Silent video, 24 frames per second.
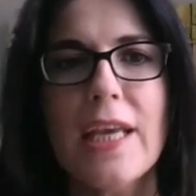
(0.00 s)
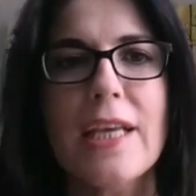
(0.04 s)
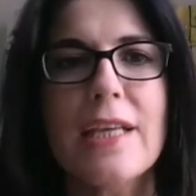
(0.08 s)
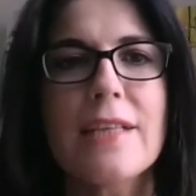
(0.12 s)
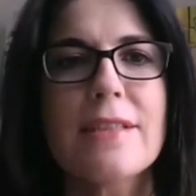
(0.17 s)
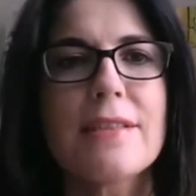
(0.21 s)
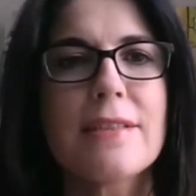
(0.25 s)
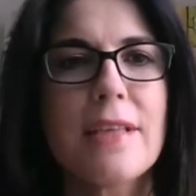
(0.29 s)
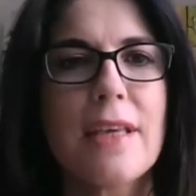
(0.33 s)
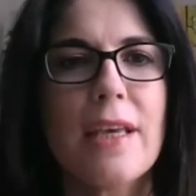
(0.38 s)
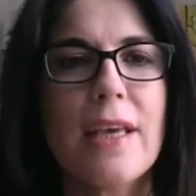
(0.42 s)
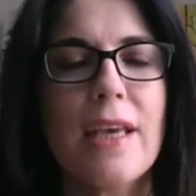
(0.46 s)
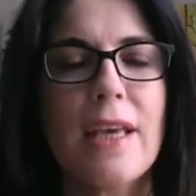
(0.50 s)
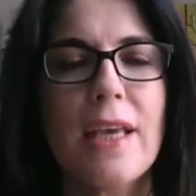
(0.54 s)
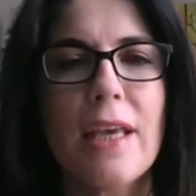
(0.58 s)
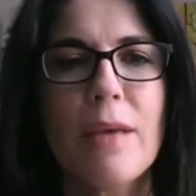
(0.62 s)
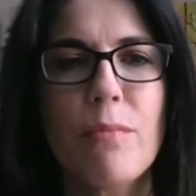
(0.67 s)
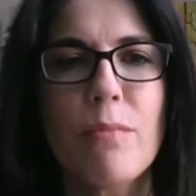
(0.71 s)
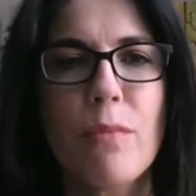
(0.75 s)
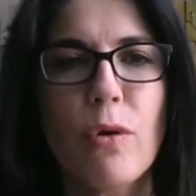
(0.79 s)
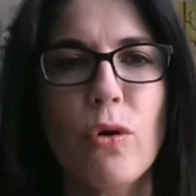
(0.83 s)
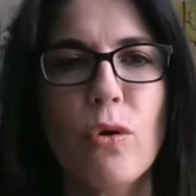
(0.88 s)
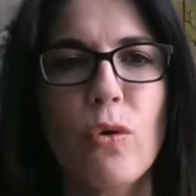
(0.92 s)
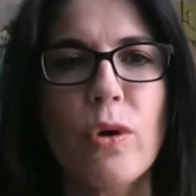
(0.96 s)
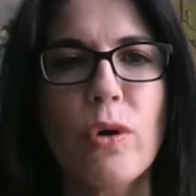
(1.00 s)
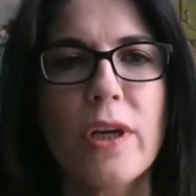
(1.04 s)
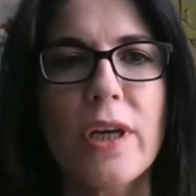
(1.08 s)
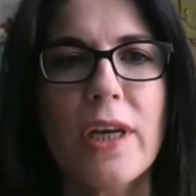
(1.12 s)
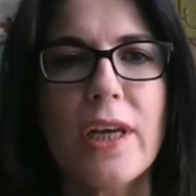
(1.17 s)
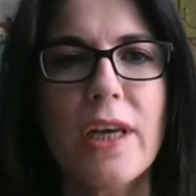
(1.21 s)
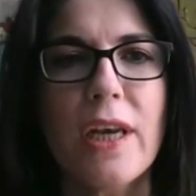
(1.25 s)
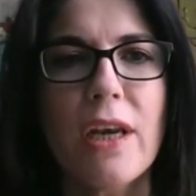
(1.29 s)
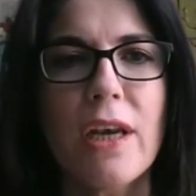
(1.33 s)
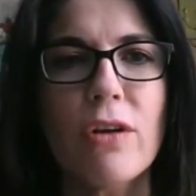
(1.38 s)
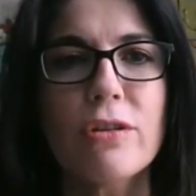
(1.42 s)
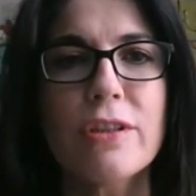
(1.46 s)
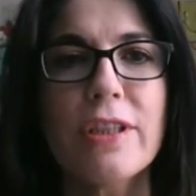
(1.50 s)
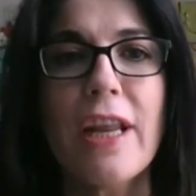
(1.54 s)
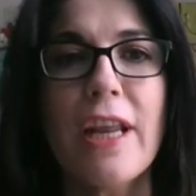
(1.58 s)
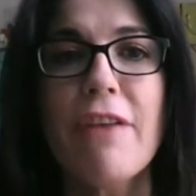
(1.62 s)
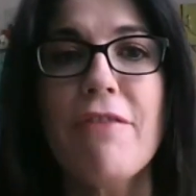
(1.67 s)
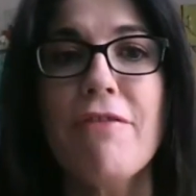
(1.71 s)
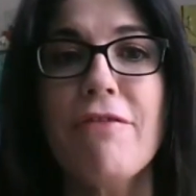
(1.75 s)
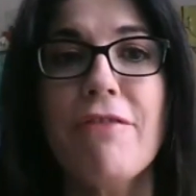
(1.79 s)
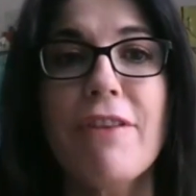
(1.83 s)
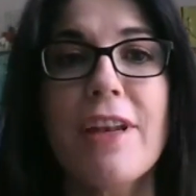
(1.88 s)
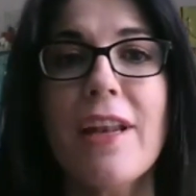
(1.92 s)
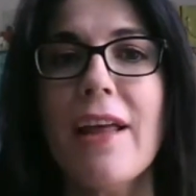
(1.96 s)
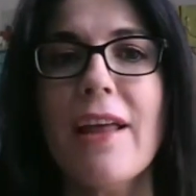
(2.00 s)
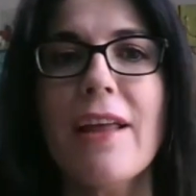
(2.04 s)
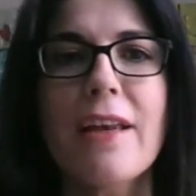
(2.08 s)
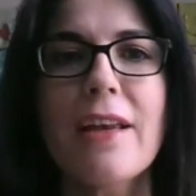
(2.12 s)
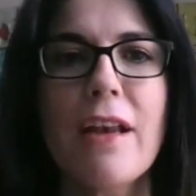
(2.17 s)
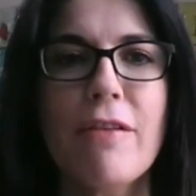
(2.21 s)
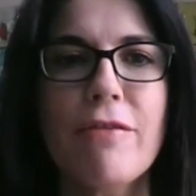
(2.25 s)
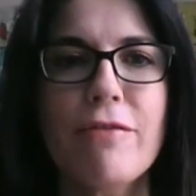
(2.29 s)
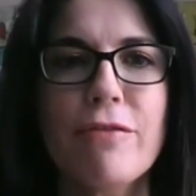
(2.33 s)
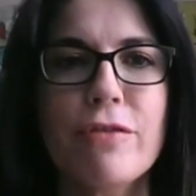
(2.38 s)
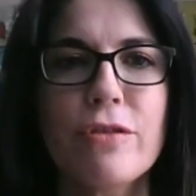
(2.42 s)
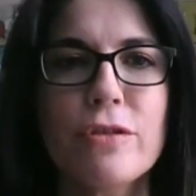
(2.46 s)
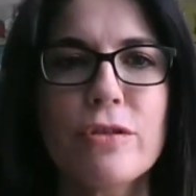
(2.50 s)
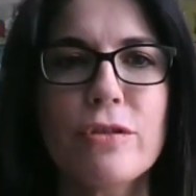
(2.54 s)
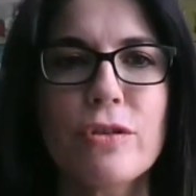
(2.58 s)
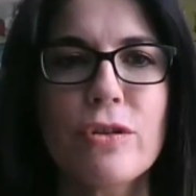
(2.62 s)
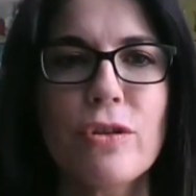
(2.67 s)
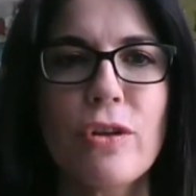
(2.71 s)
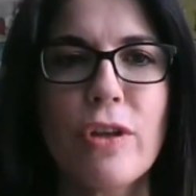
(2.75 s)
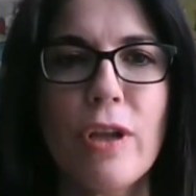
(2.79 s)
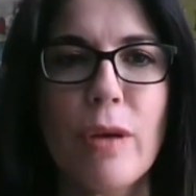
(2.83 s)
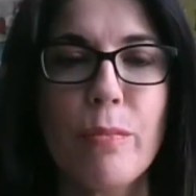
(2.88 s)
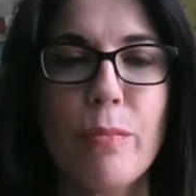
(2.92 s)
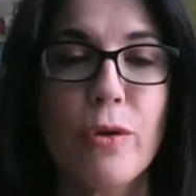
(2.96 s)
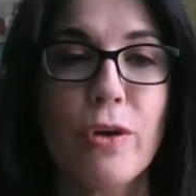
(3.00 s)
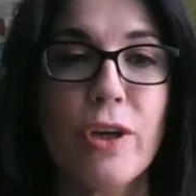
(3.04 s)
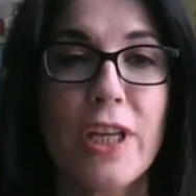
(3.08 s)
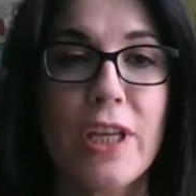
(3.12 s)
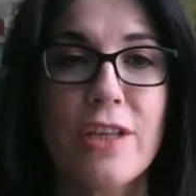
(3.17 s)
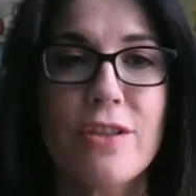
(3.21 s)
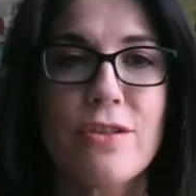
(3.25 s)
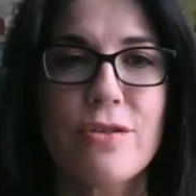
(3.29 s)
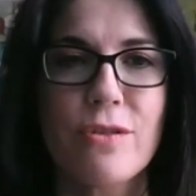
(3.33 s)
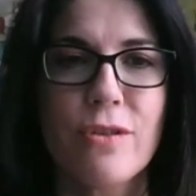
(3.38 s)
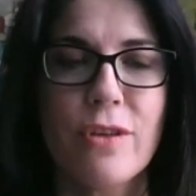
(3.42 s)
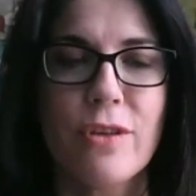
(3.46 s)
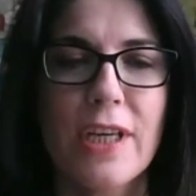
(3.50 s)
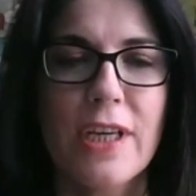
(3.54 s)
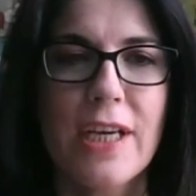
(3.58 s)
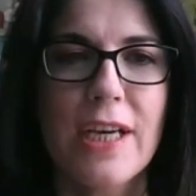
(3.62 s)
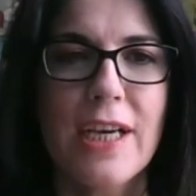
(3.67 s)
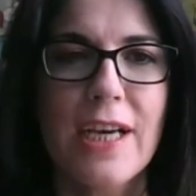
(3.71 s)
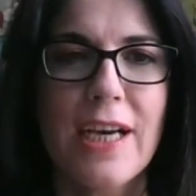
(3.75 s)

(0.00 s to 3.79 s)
y se involucren en otras esferas en el fondo del progreso.